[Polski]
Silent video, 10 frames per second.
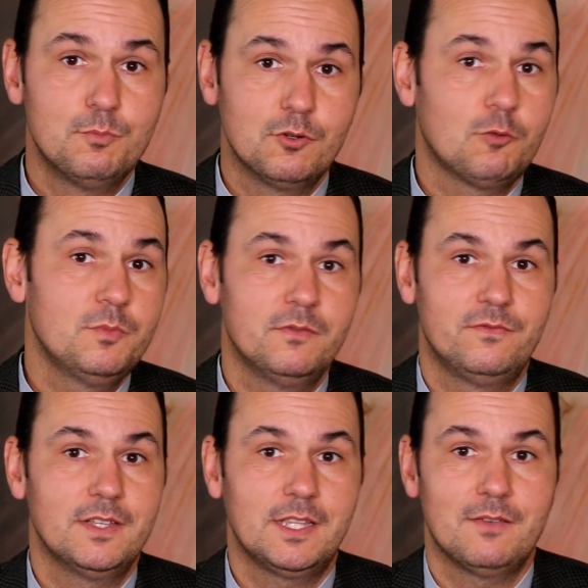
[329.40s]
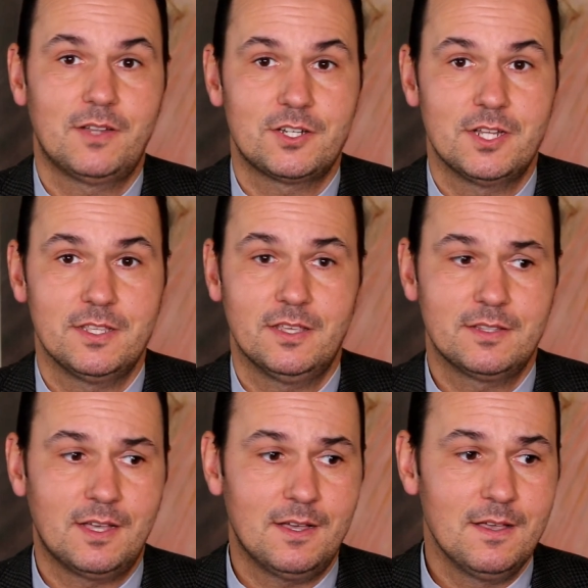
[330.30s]
robi wielkie wrażenie.
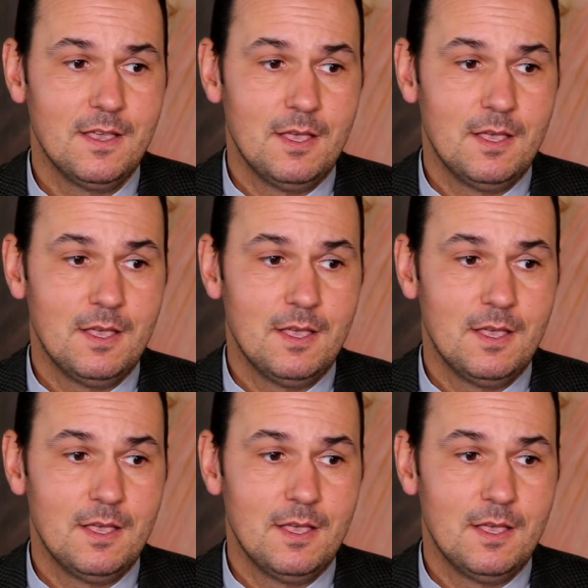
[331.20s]
Ta